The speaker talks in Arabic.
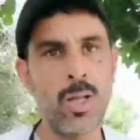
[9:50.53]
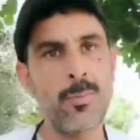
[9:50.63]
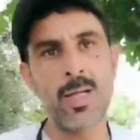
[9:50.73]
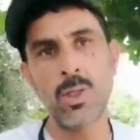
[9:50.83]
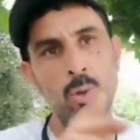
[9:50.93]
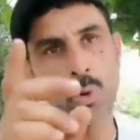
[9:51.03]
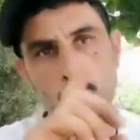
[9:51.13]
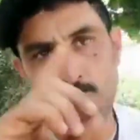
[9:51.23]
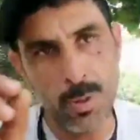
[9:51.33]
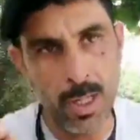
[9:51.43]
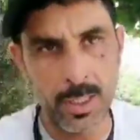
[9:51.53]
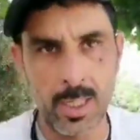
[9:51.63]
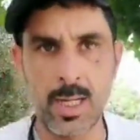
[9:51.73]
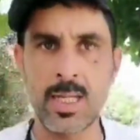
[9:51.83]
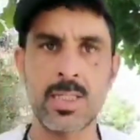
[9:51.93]
ما كيدوروش
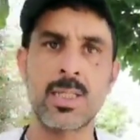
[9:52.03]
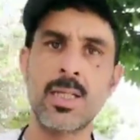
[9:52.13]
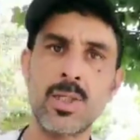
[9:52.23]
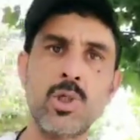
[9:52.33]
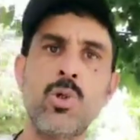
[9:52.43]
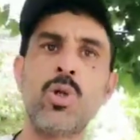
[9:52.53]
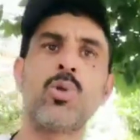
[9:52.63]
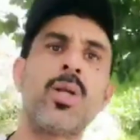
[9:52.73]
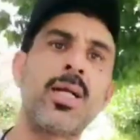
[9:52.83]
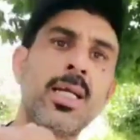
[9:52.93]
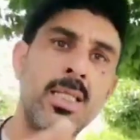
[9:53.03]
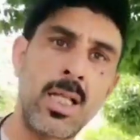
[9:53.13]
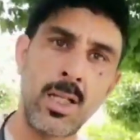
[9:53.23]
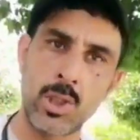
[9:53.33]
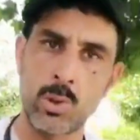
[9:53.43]
معانا علاش تيقولوا هذوك راه
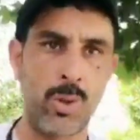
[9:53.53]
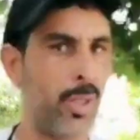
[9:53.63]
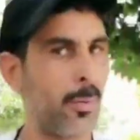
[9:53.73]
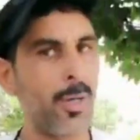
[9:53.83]
كيتخلصوا حنا راه ما